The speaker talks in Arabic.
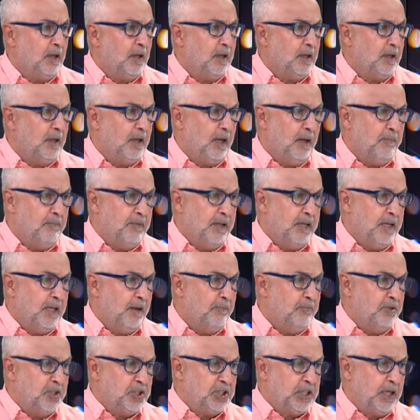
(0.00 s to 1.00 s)
يا
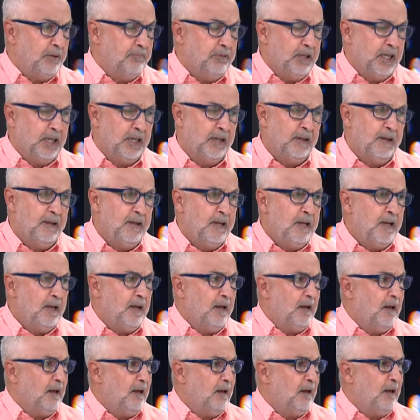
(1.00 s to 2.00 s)
لامين يا بن شباب
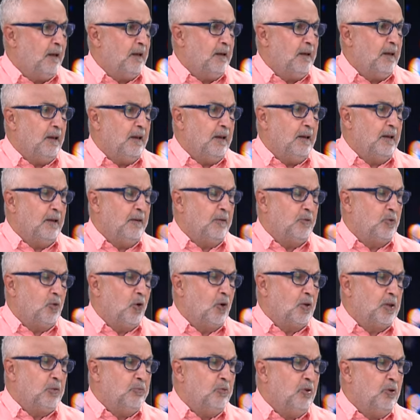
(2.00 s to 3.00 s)
آه،
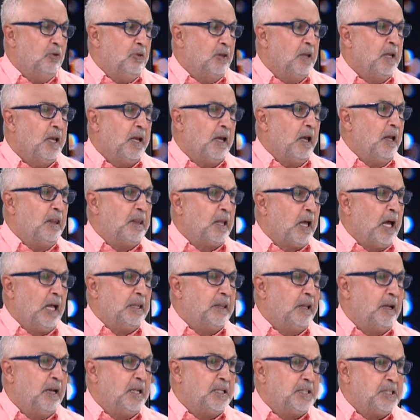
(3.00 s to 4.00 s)
دورتموند كانت
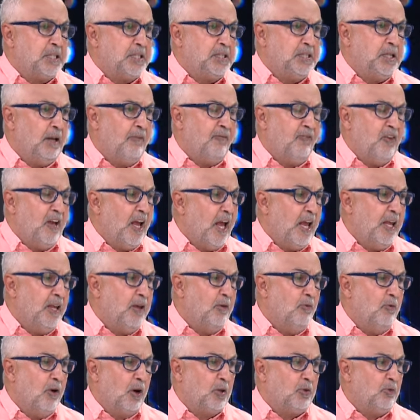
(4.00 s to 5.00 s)
قادره تسجل في
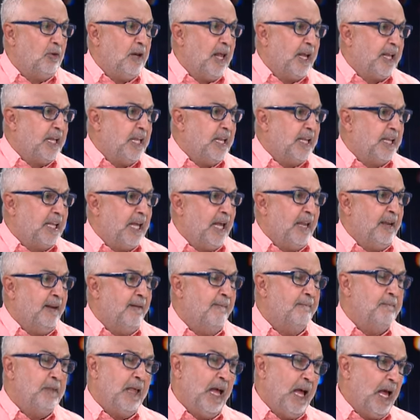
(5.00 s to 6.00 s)
اي وقت ولكن
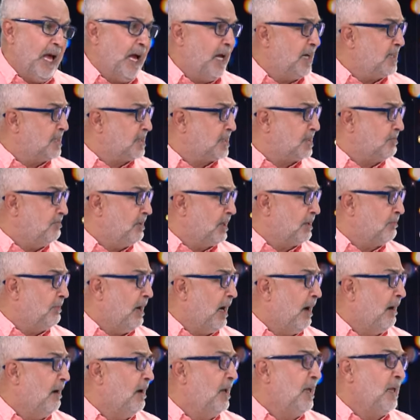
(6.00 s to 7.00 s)
كان حارس
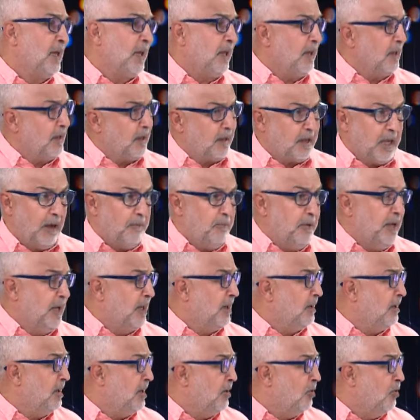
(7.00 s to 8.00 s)
مرمى
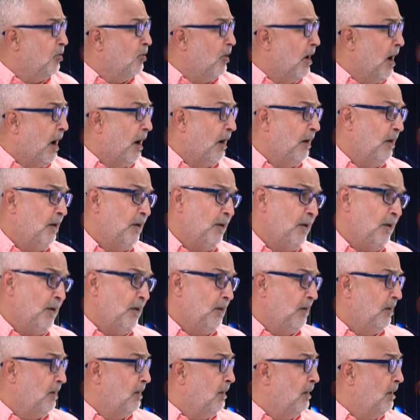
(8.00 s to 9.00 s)
كبير اللي هو
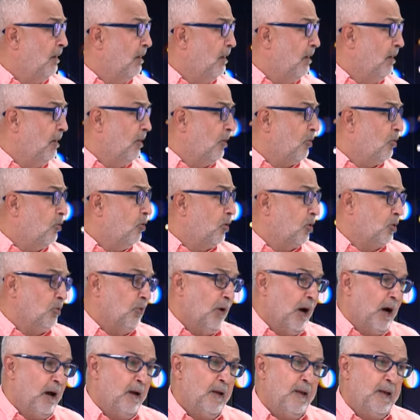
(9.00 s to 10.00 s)
آه،
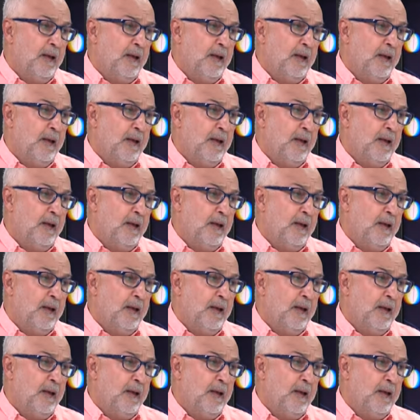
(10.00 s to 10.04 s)
كورتوا